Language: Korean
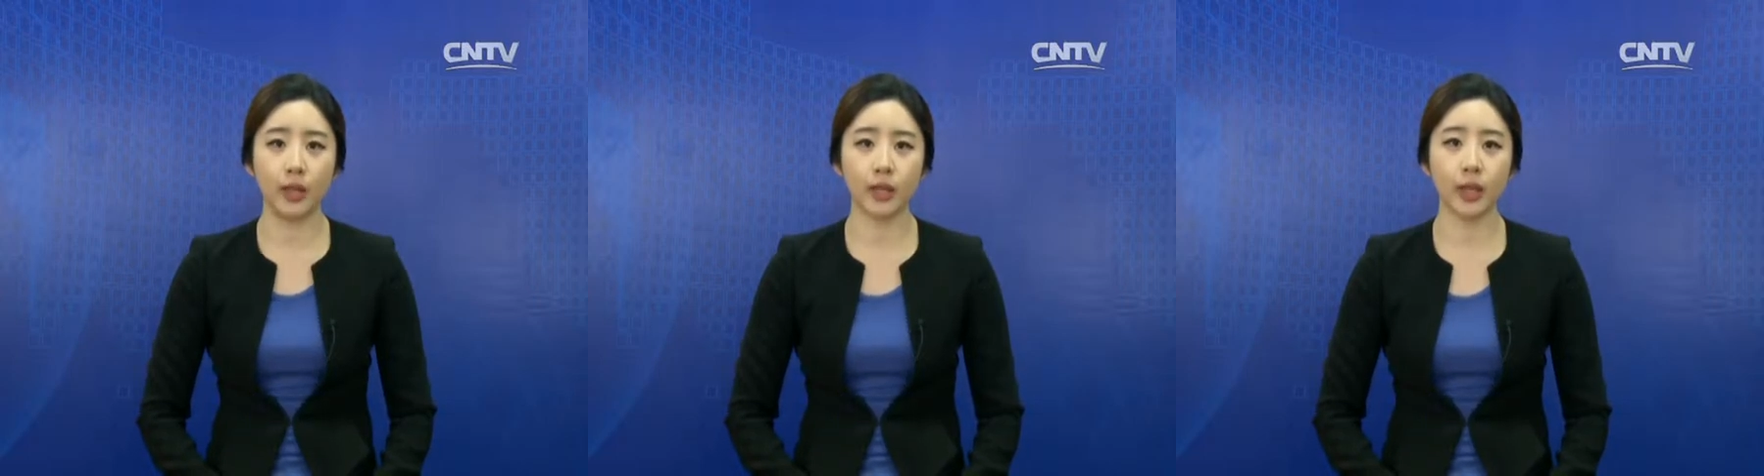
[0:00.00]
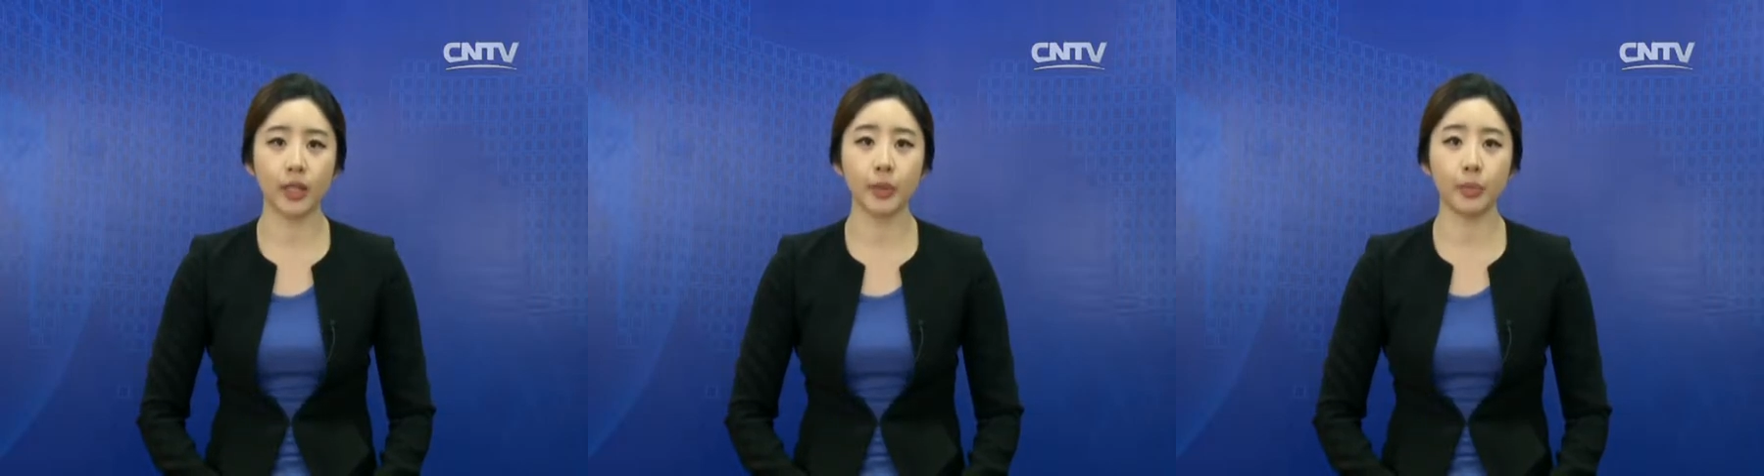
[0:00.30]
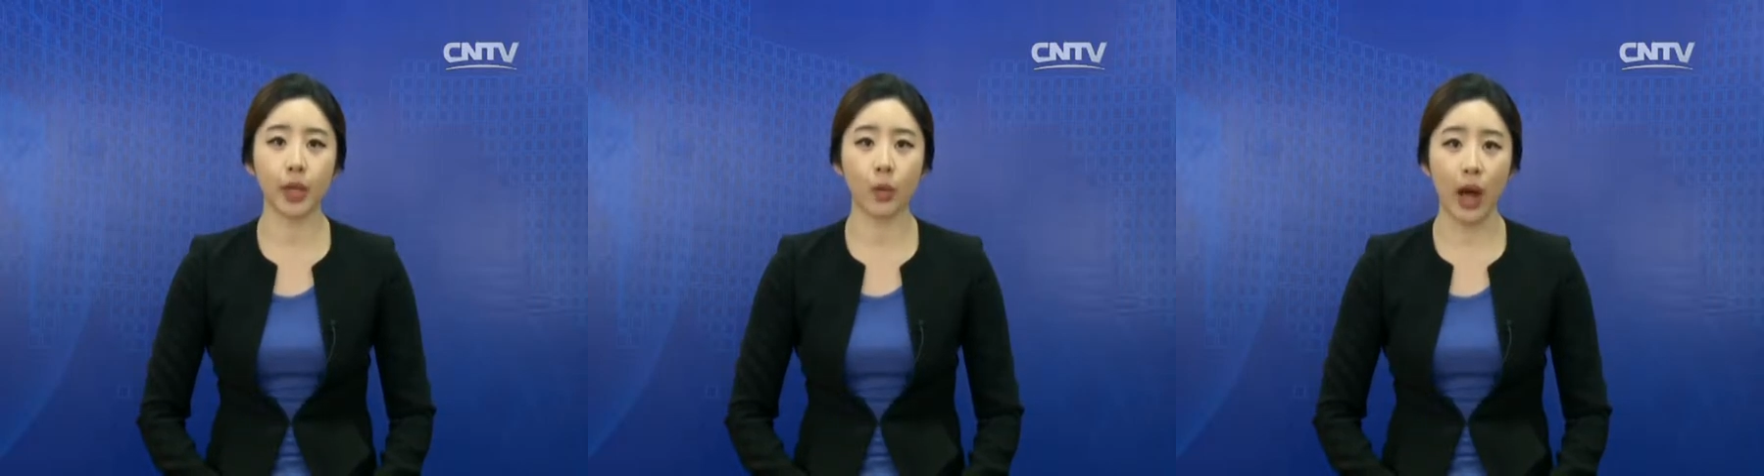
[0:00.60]
세계
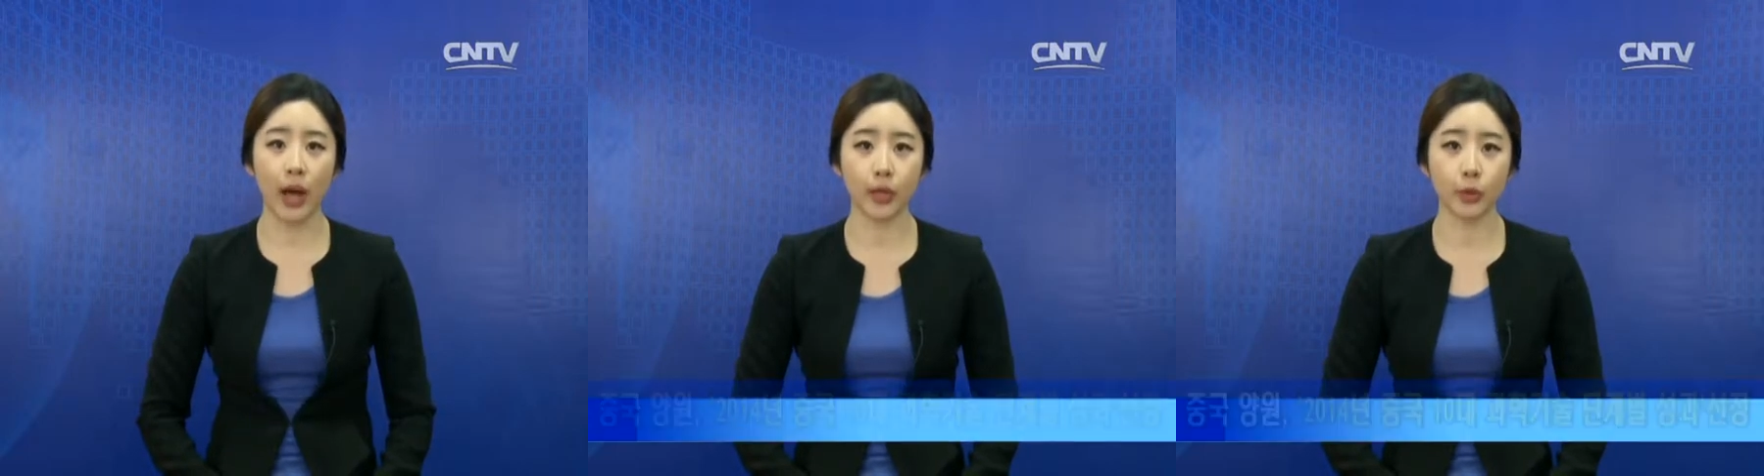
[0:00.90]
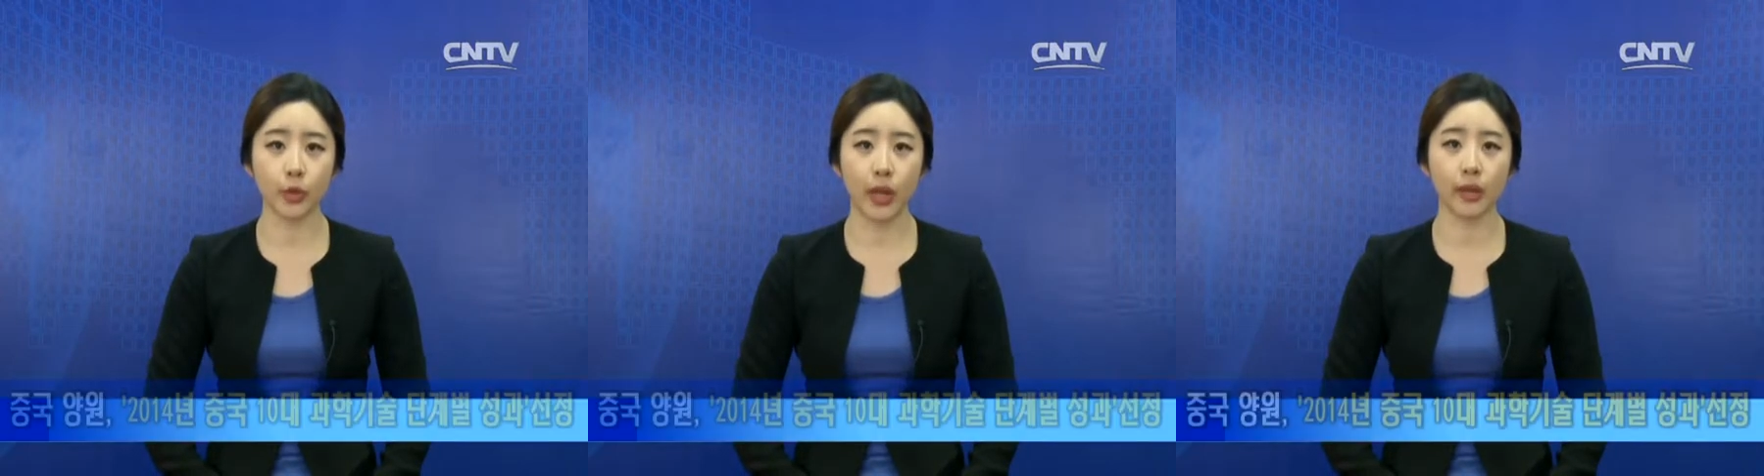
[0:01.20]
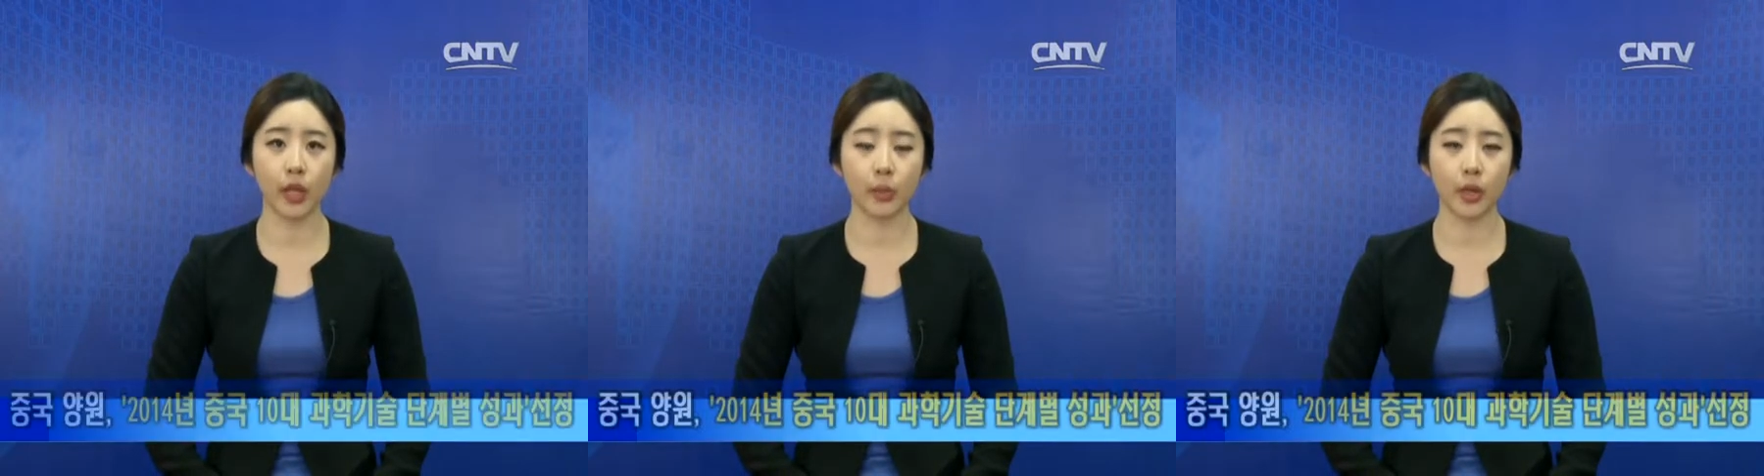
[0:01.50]
10대 과학기술
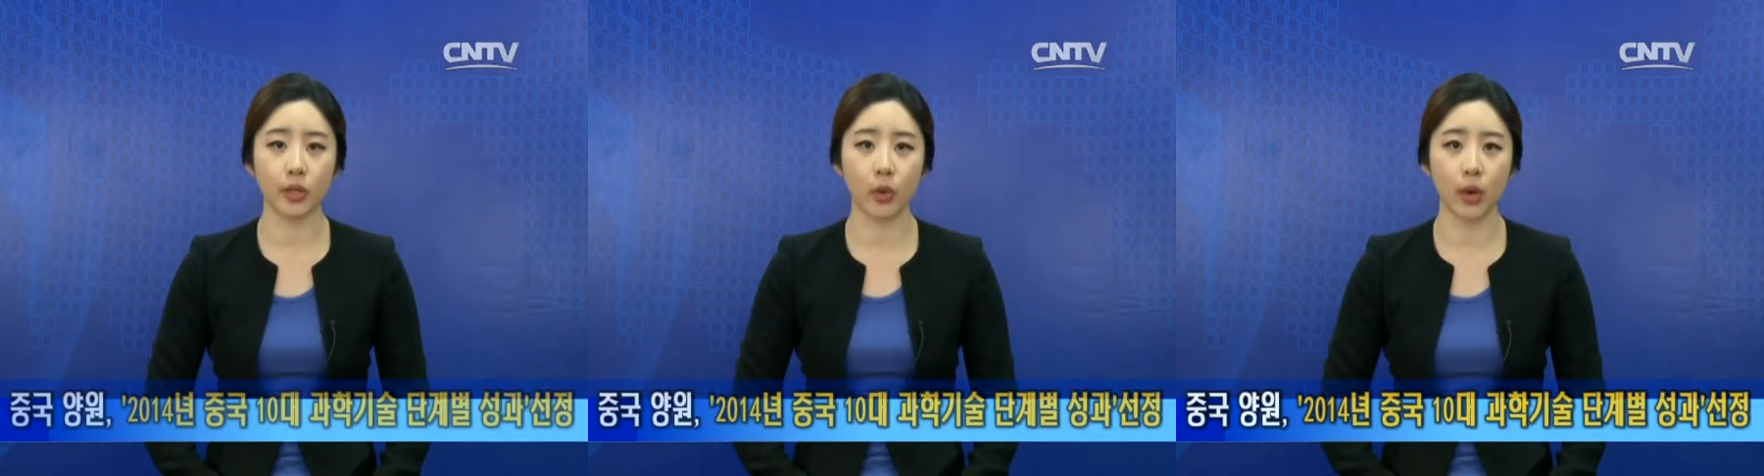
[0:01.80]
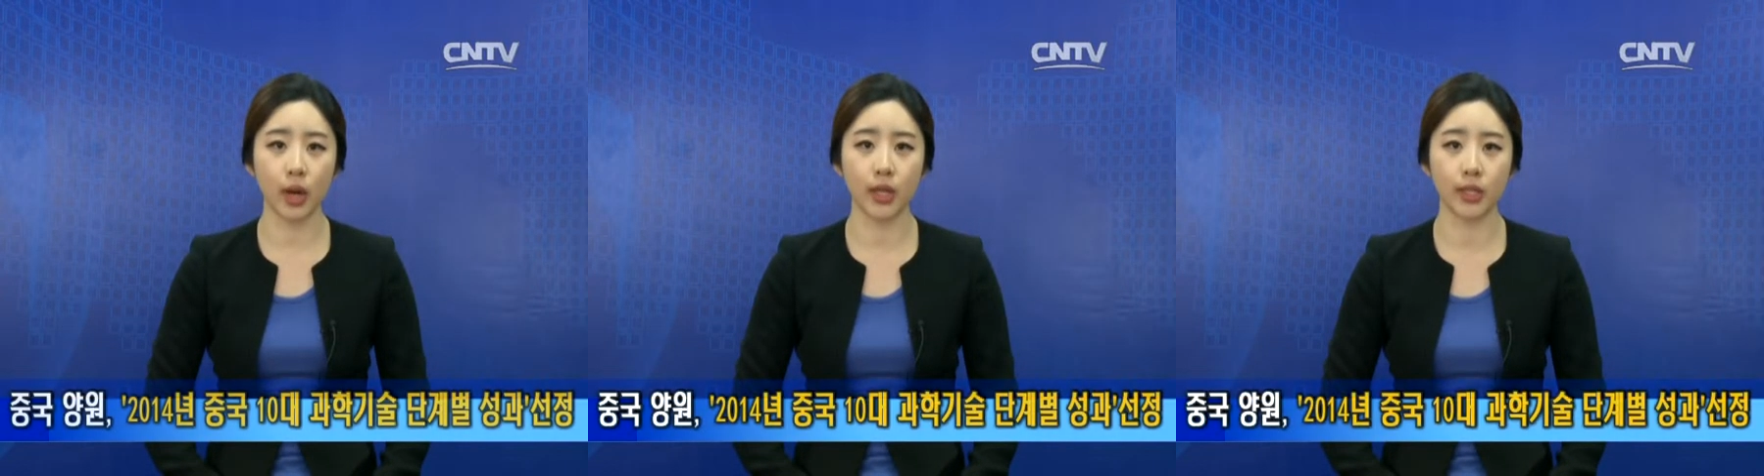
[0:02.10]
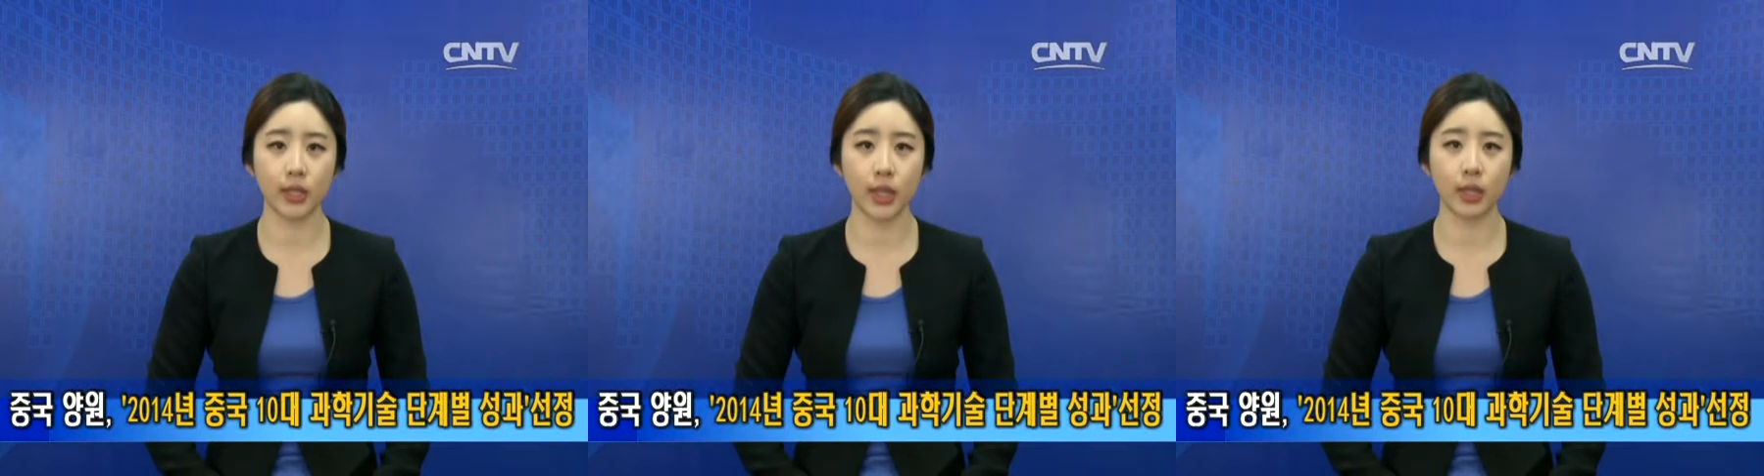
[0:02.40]
단계별 성과가
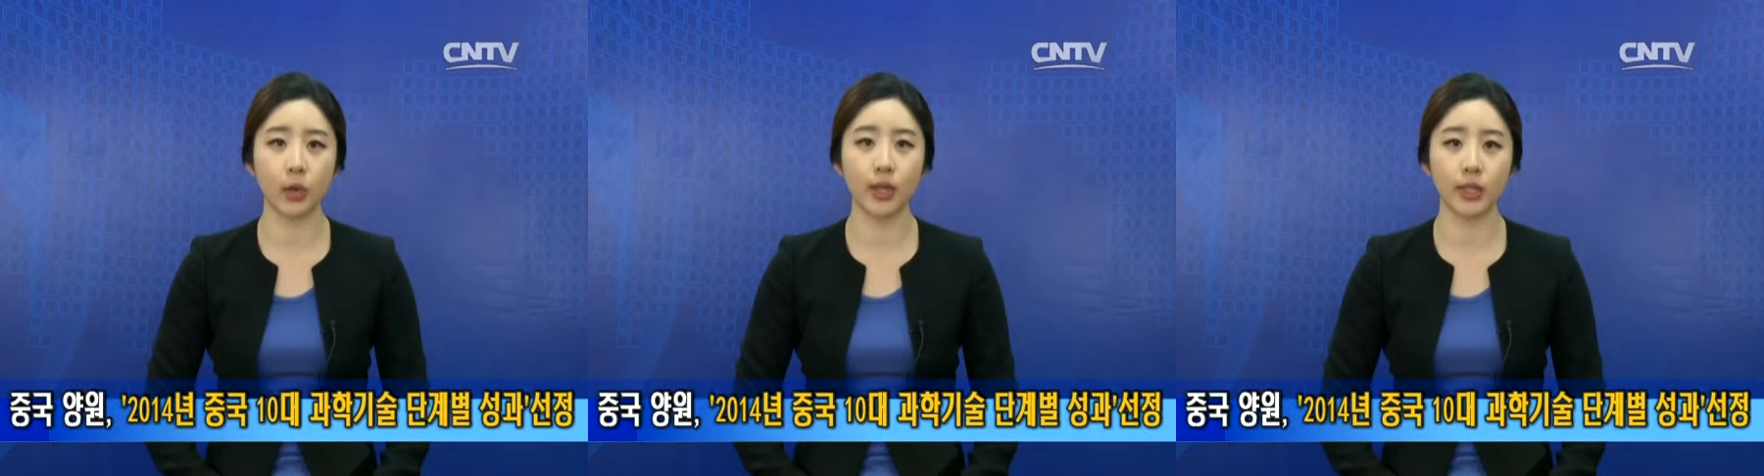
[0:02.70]
지난 1월